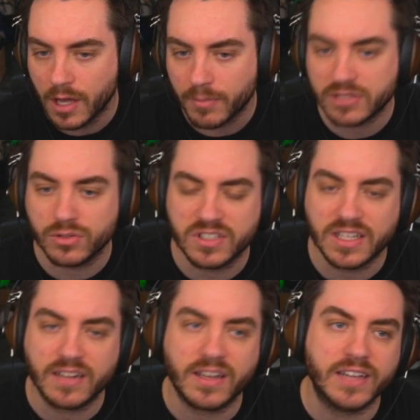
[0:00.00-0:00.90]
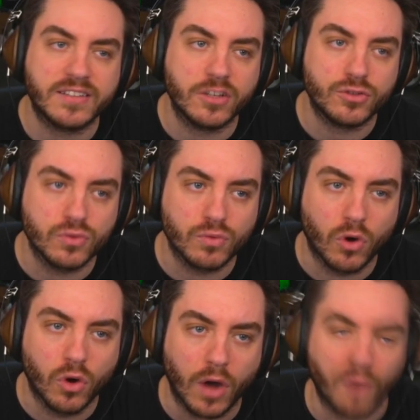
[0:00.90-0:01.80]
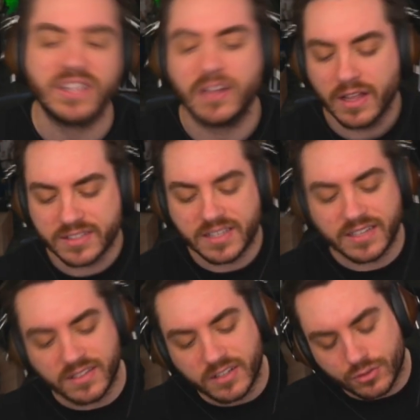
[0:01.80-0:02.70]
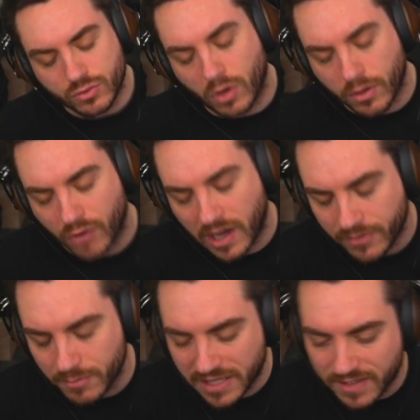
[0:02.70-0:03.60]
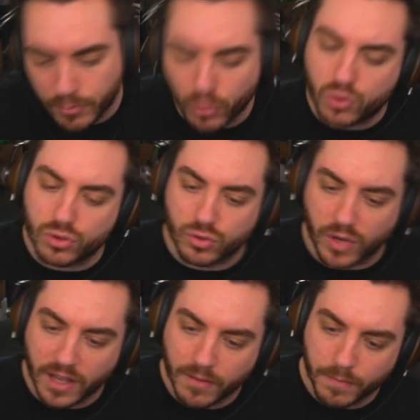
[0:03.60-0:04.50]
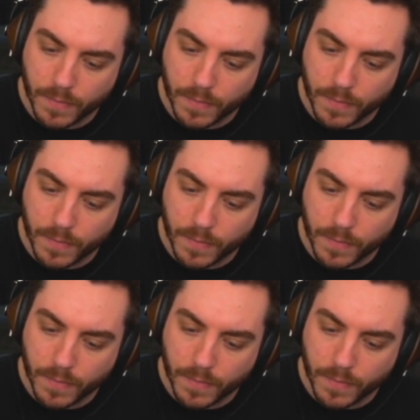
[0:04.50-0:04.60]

Parce que si quelqu'un a été déçu de WoW. En fait, si t'as été déçu de World of Warcraft mais que t'as beaucoup joué,